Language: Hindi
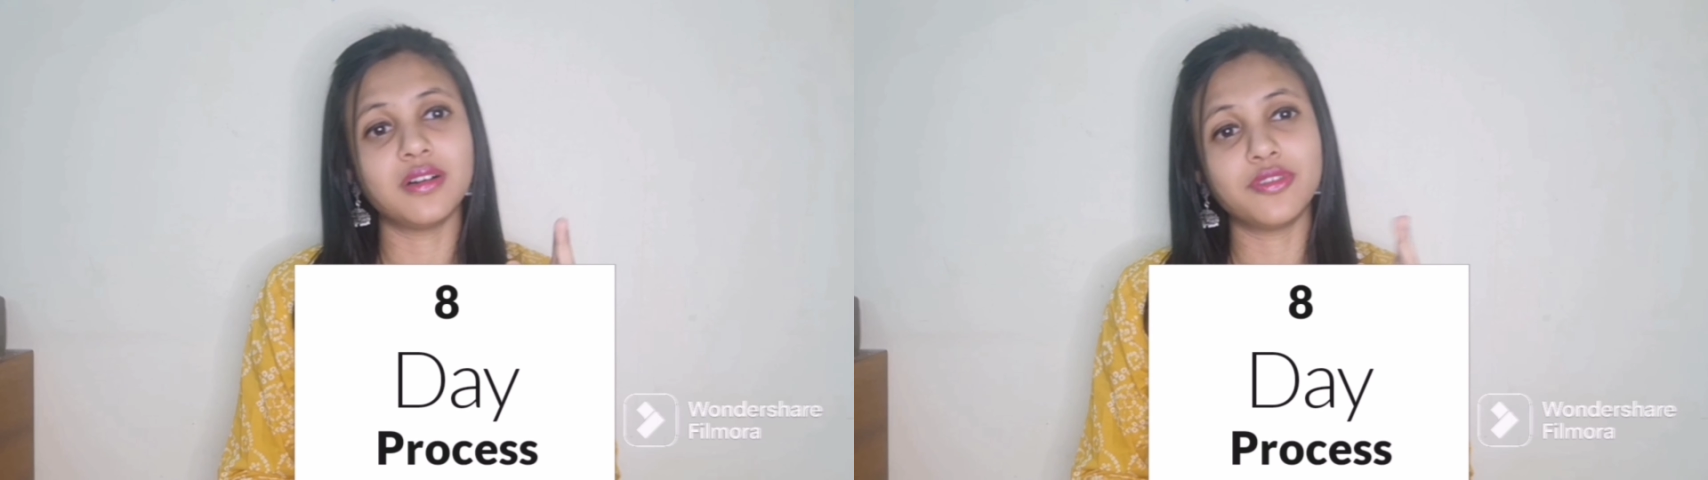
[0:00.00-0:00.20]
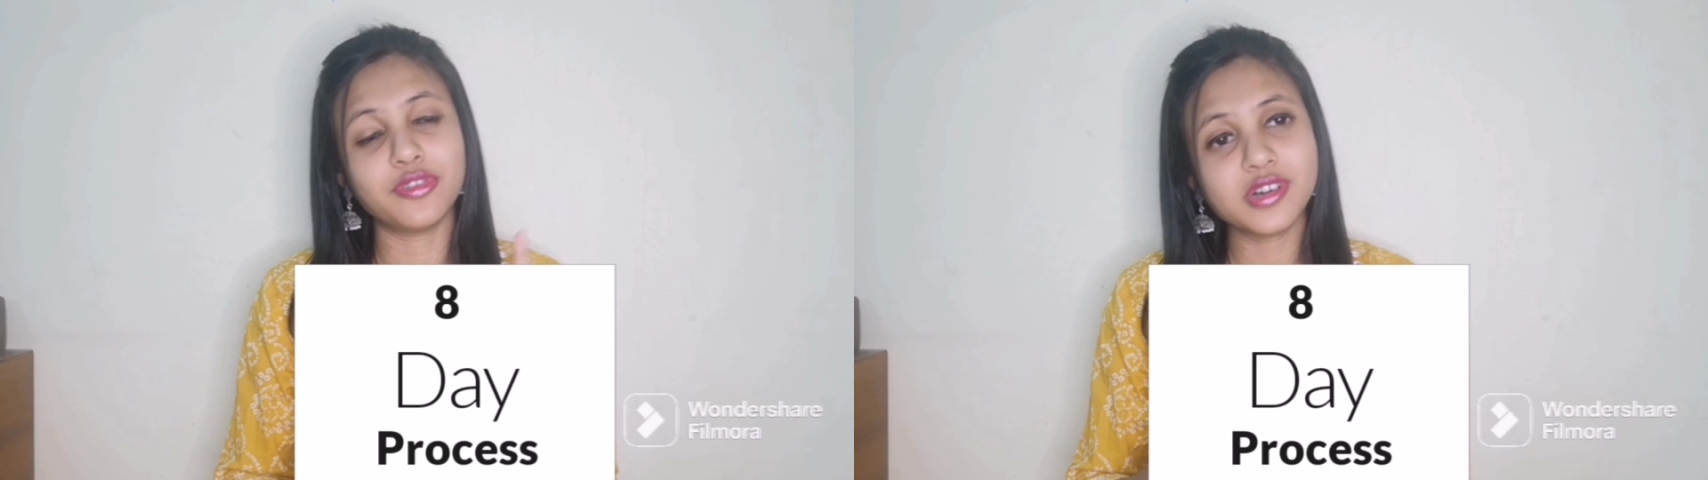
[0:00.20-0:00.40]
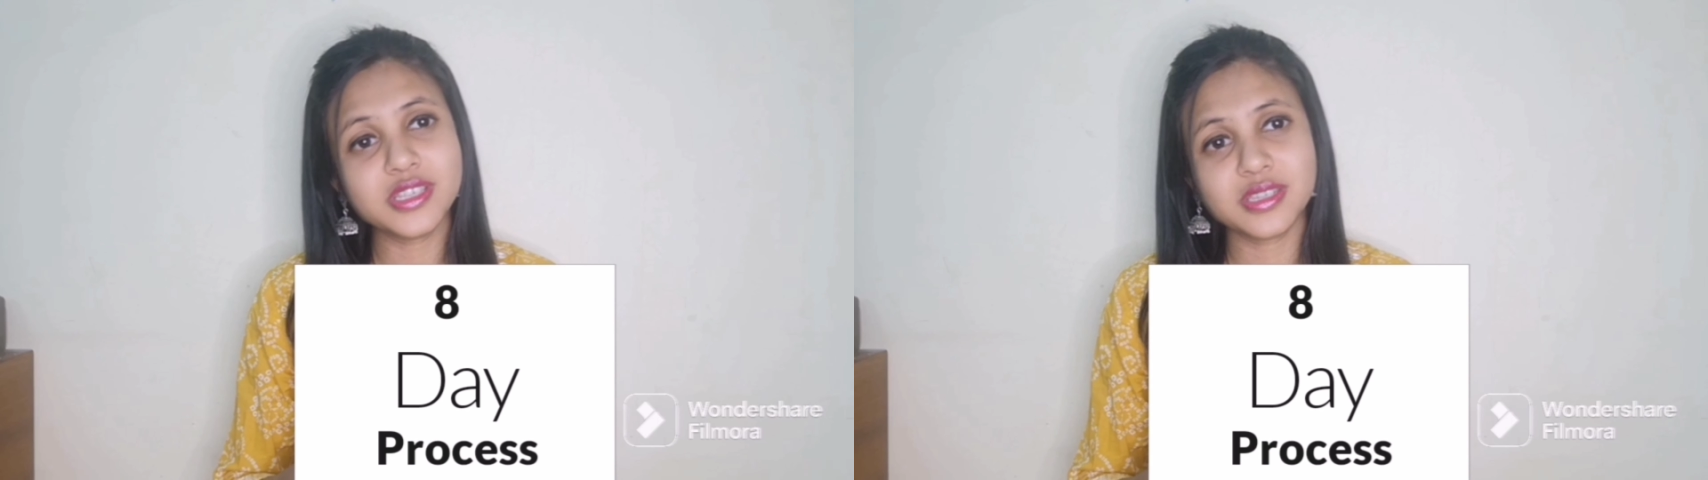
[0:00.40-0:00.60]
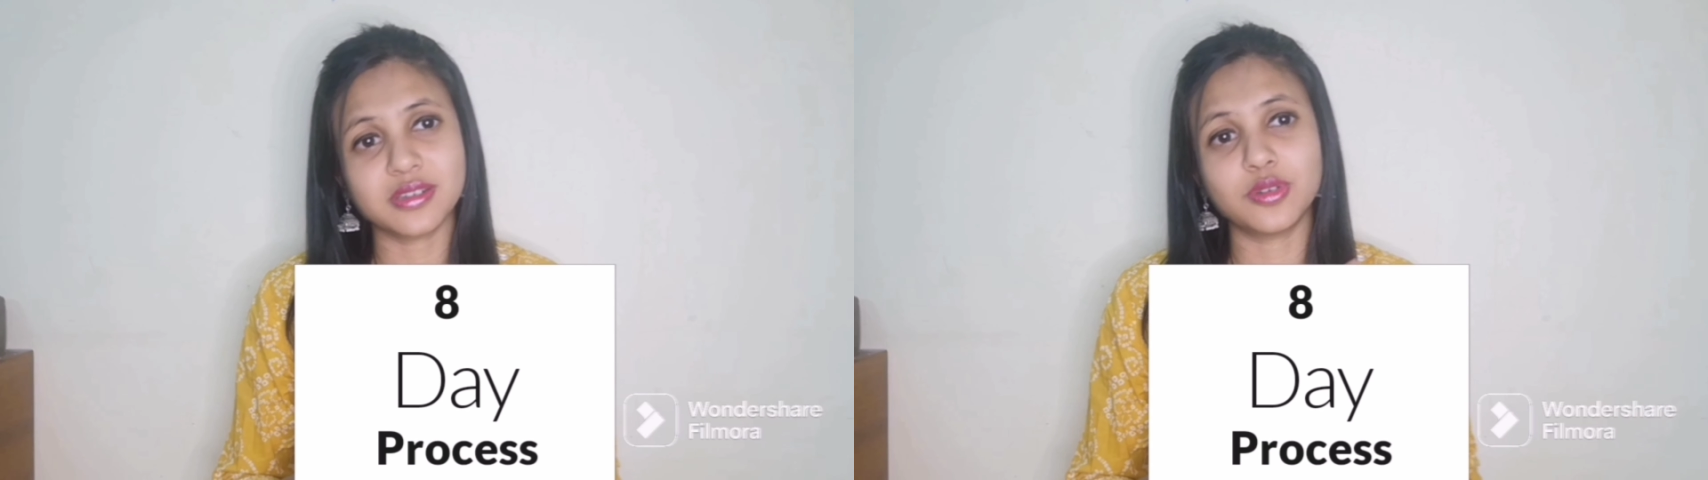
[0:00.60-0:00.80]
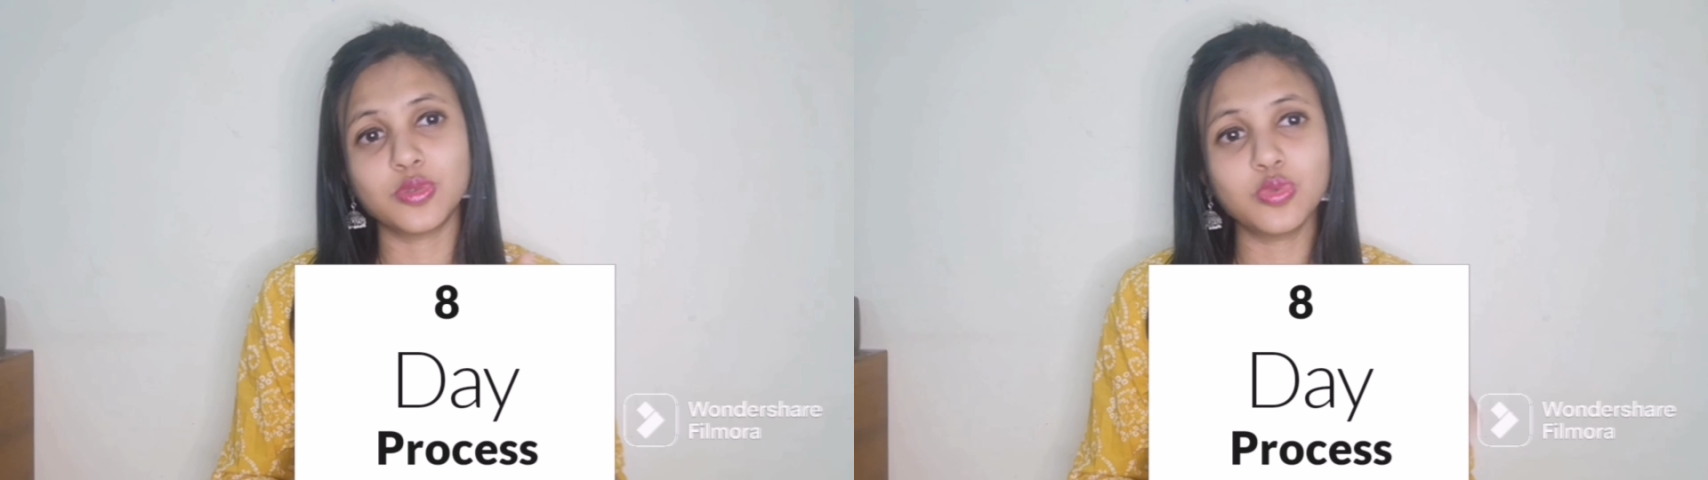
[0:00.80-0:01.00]
और
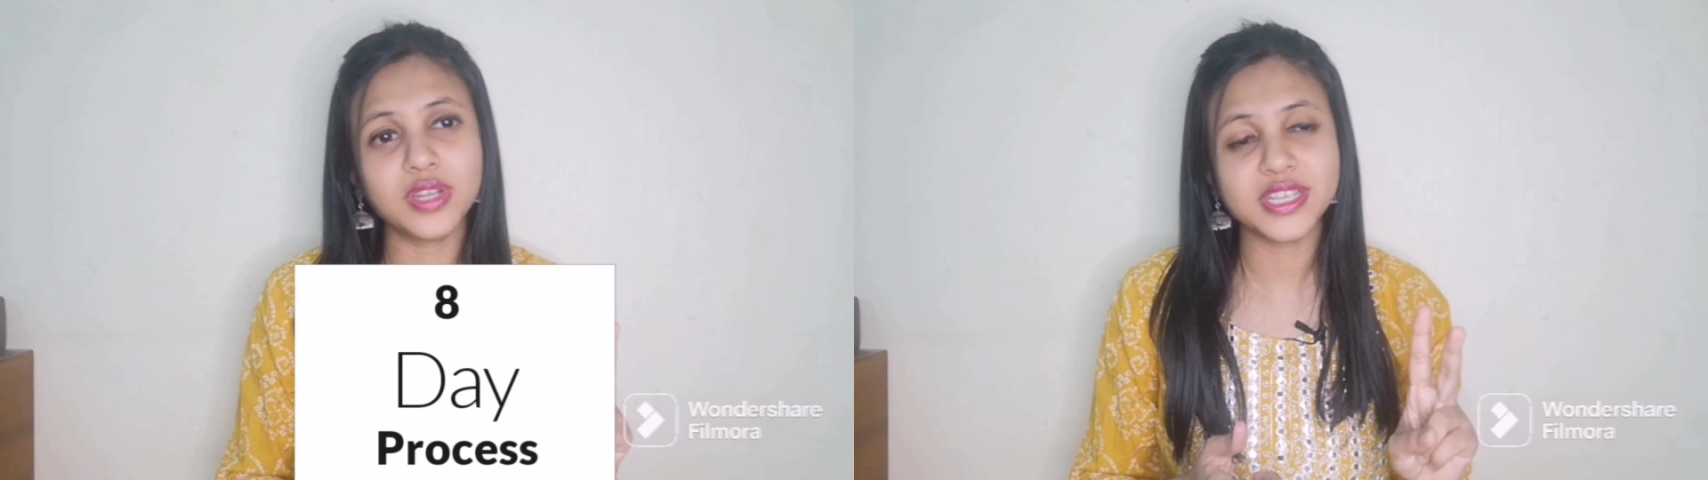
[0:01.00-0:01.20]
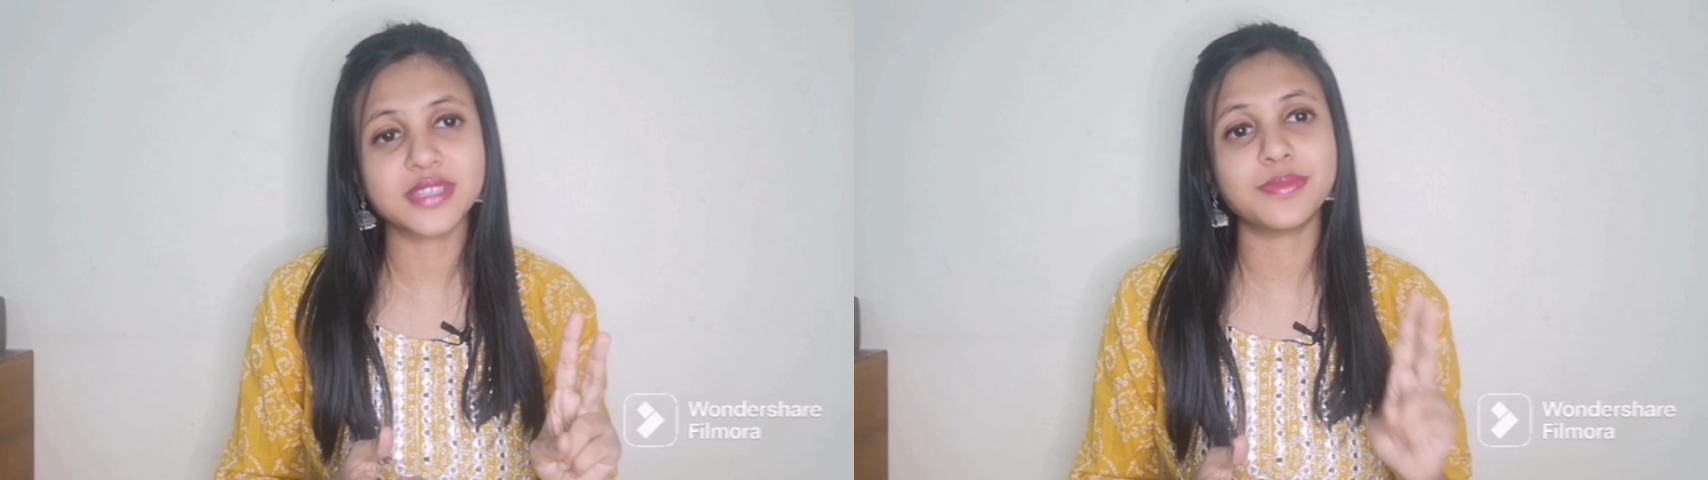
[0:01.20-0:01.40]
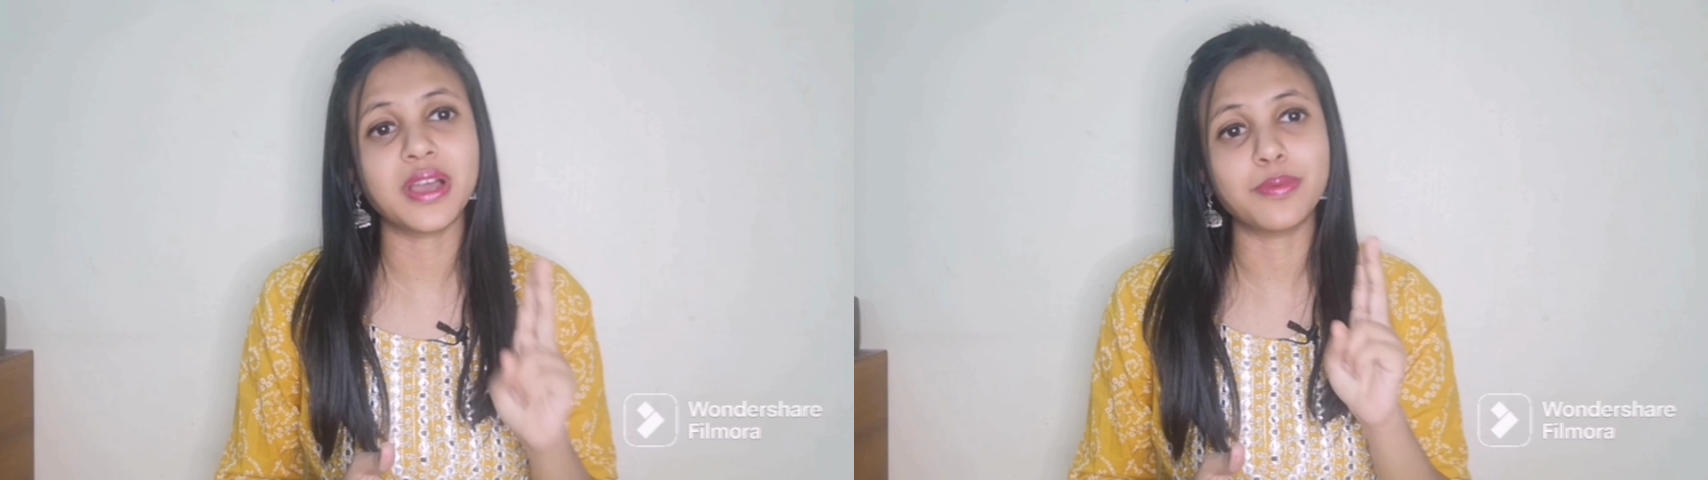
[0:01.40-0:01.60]
फर्स्ट टू डेज़ में